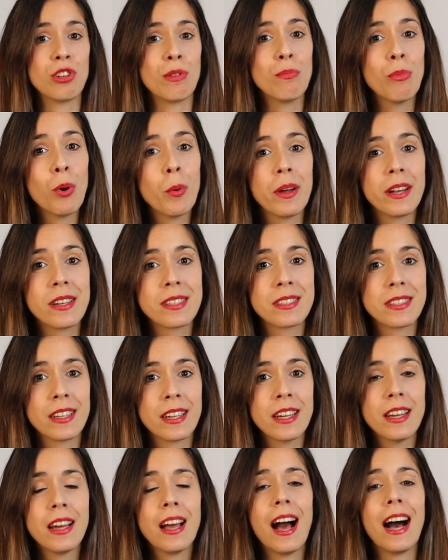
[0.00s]
sin
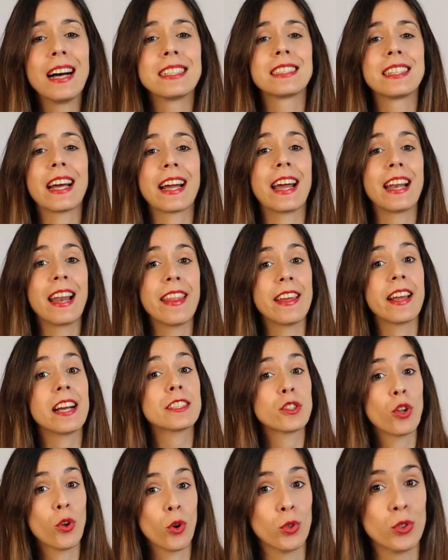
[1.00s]
moverse hasta que le
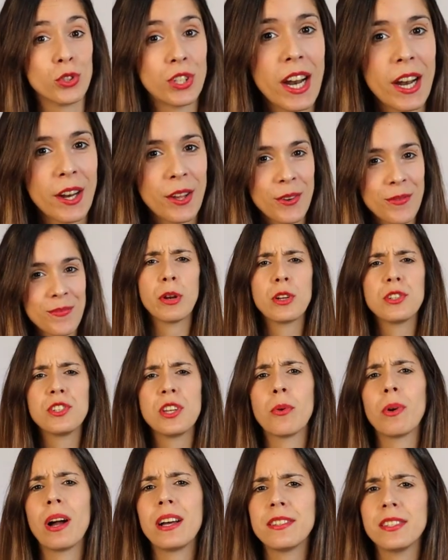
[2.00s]
digas lo contrario. Pero
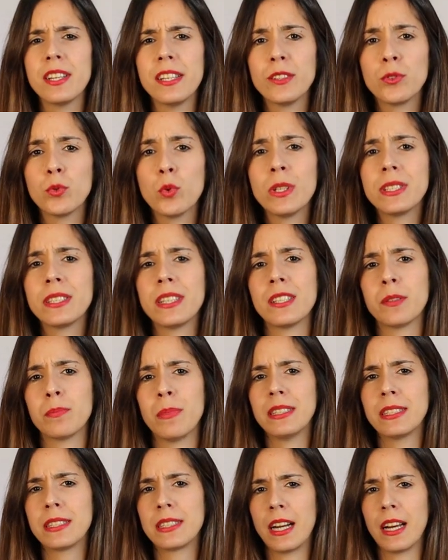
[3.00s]
si aún así tú estás
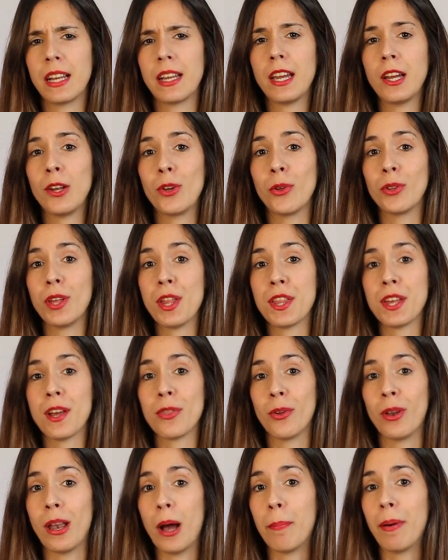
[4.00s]
más tranquilo
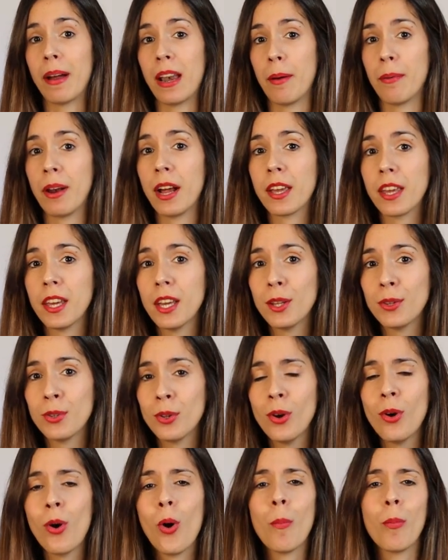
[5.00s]
diciendo la palabra
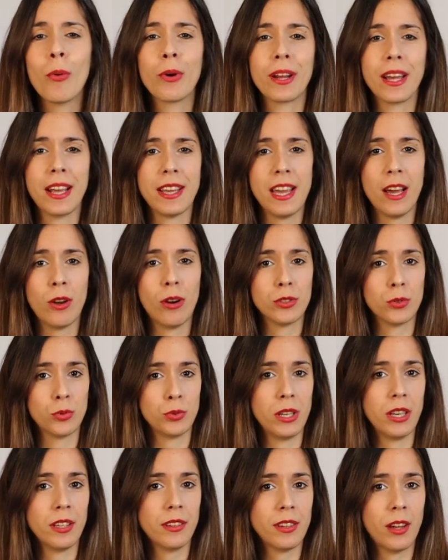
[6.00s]
quieto o porque ya lo has
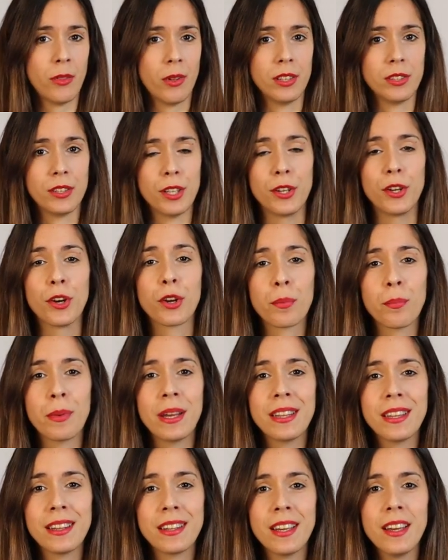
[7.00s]
utilizado
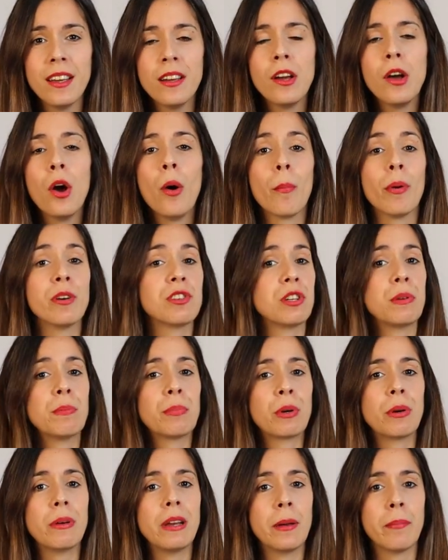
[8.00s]
anteriormente, pues
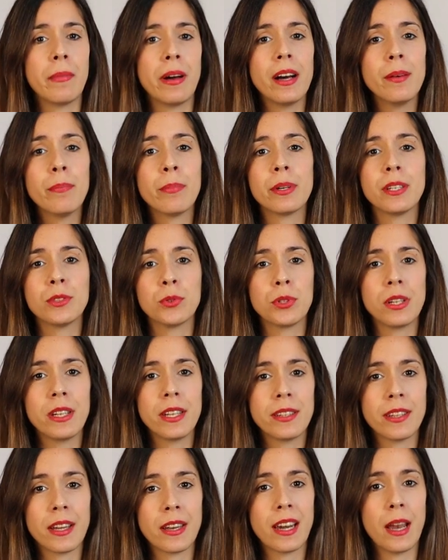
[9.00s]
sin problema puedes
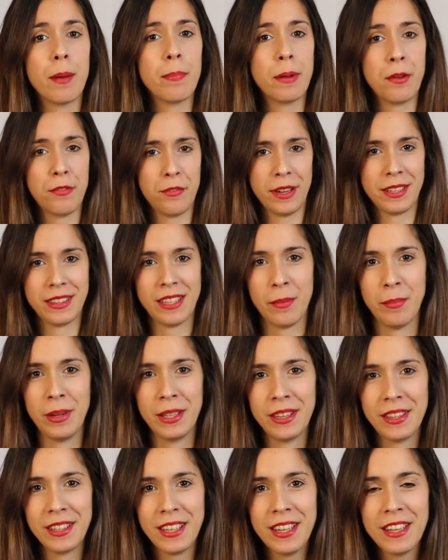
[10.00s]
utilizarla
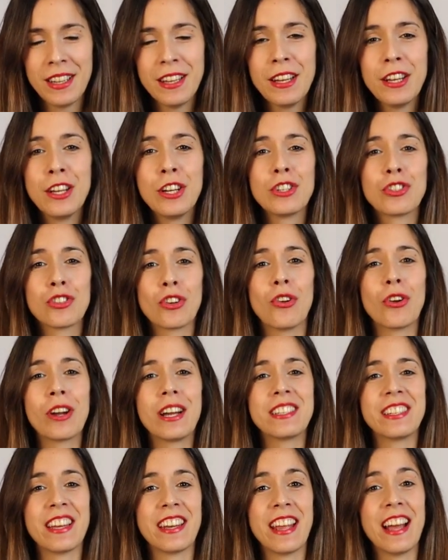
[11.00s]
perfectamente, solo
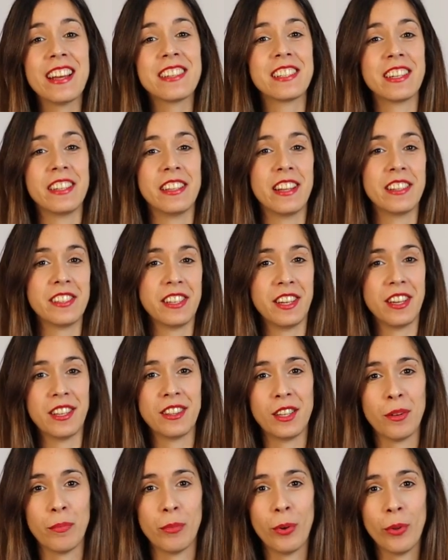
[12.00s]
que sería así del
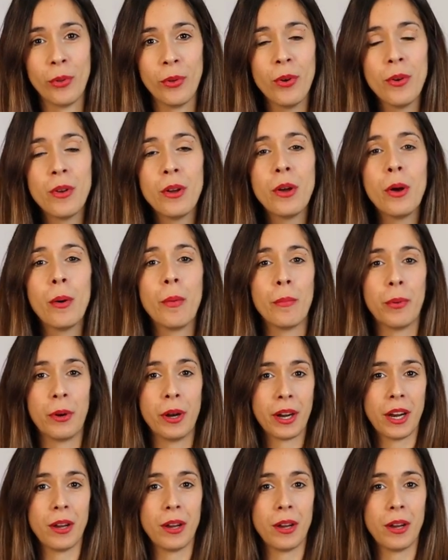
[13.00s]
siguiente modo. Por